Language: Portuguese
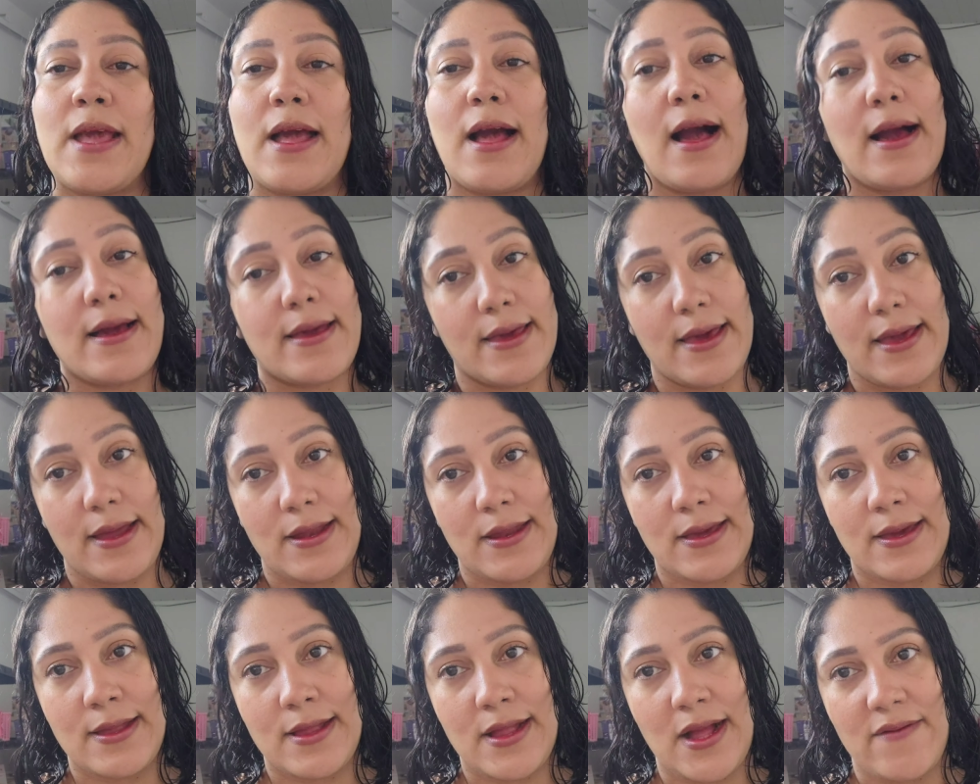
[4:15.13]

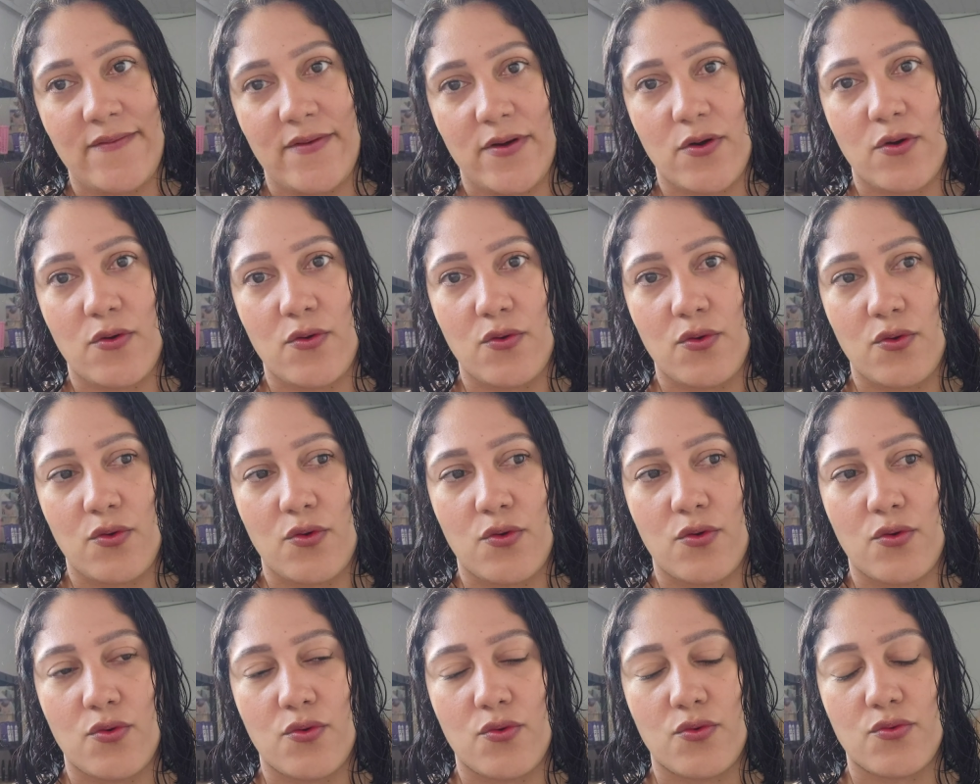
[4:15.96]
aquele que tava
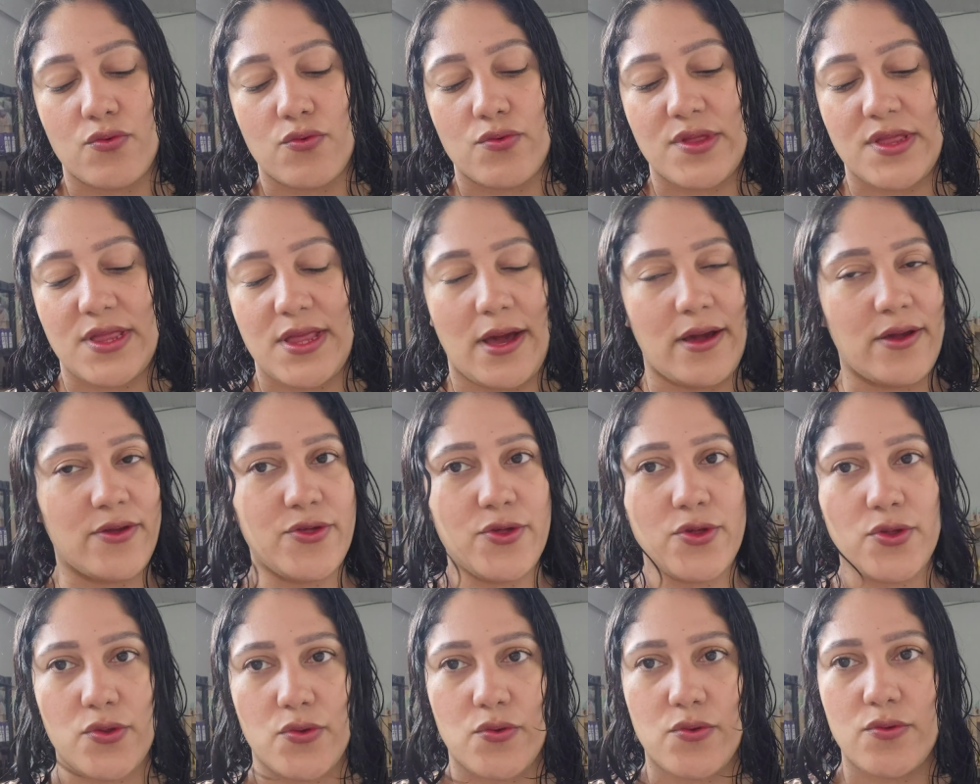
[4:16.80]
com o
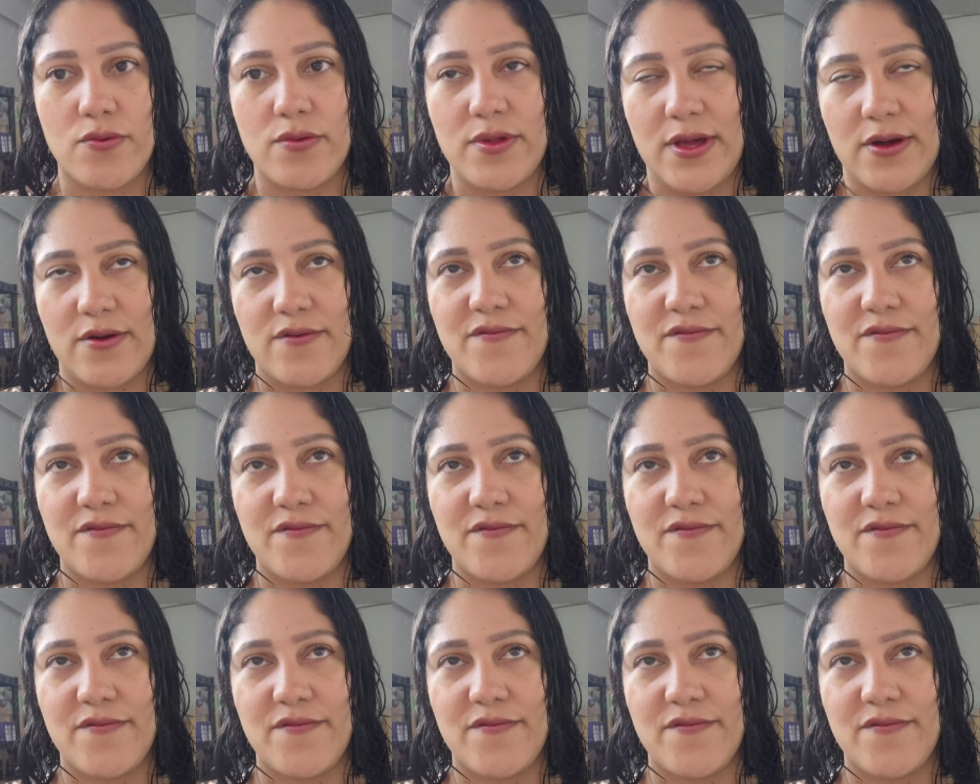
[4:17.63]
site todo, né,